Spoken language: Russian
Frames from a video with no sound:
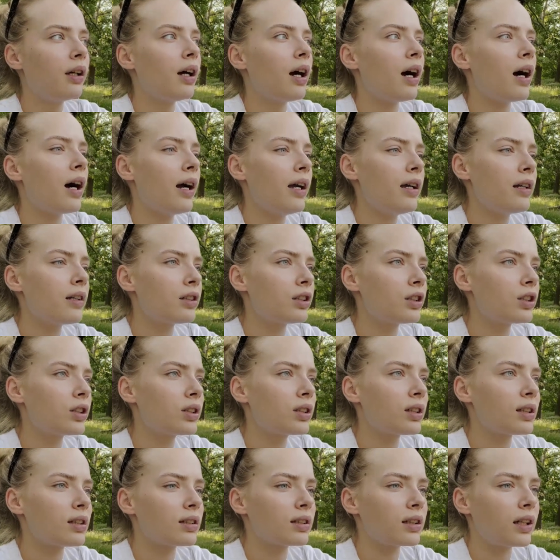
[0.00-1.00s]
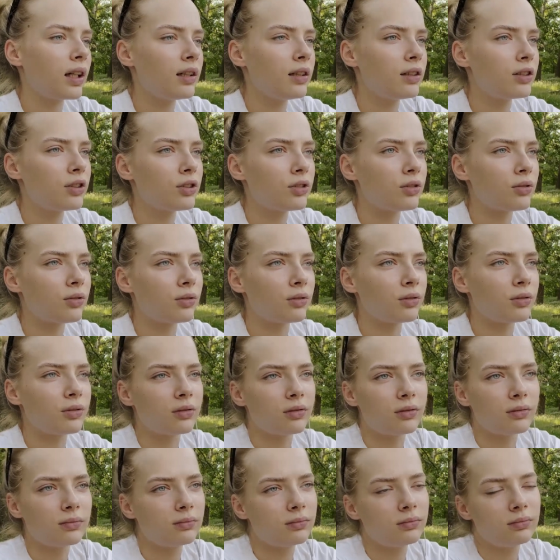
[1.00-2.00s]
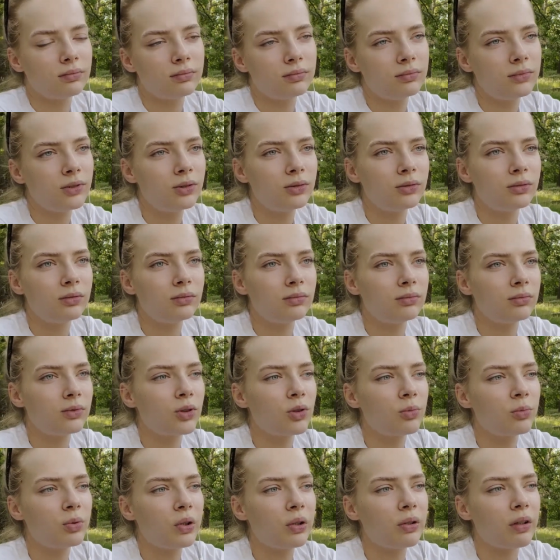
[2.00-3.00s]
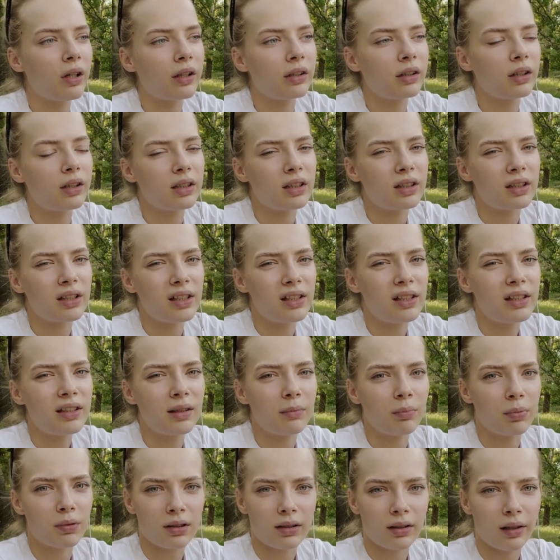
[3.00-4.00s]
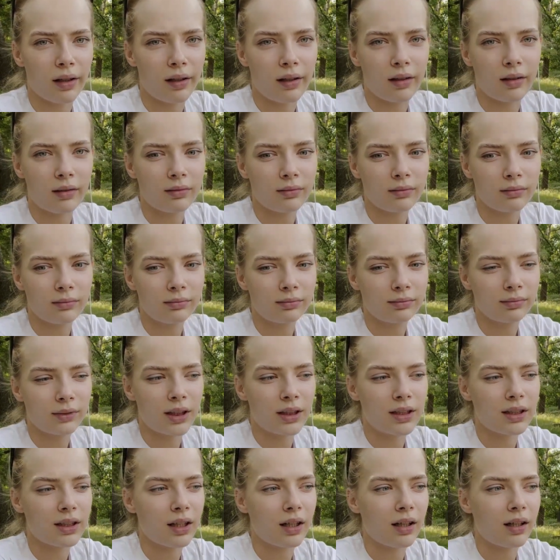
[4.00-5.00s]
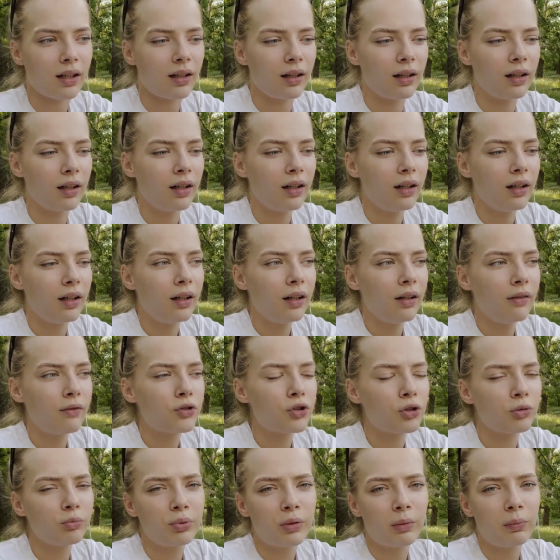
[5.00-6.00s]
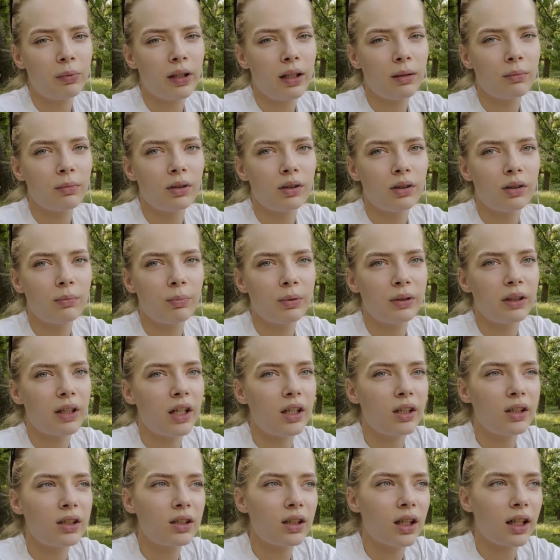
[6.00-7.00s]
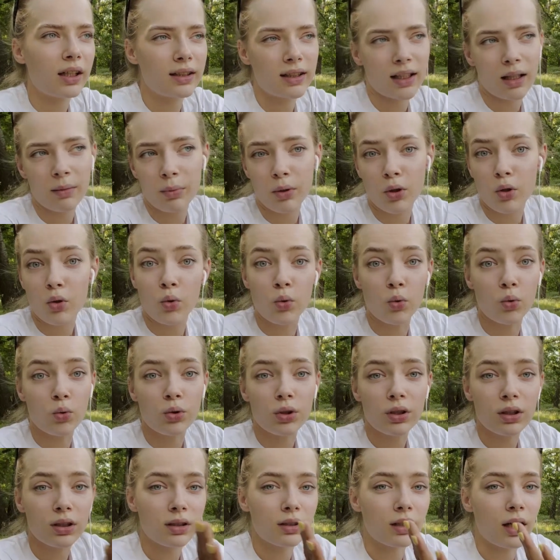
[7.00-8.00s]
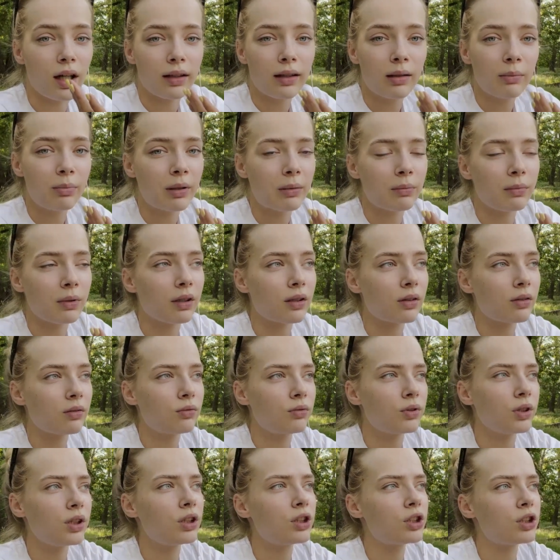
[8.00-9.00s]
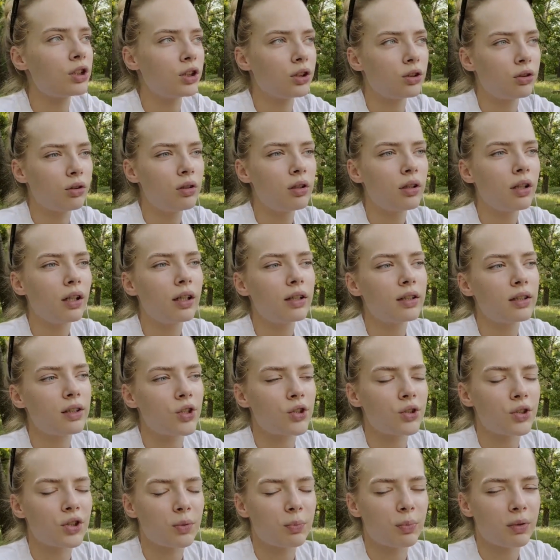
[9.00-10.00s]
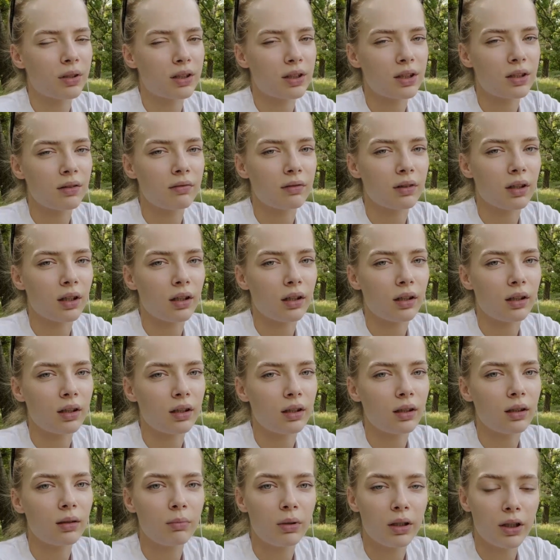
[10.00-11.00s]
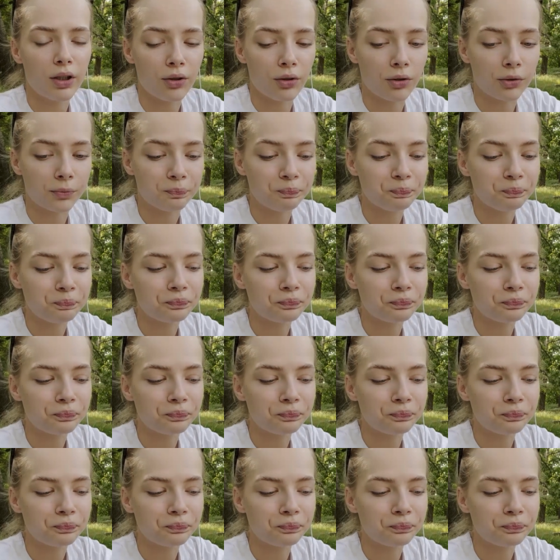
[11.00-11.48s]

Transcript: Айрон же сказали, что ну, грубо говоря, открестились и послали. Хотя в чем проблема подарить хотя бы курс, да, например? У них же не только одежда спортивная и белье.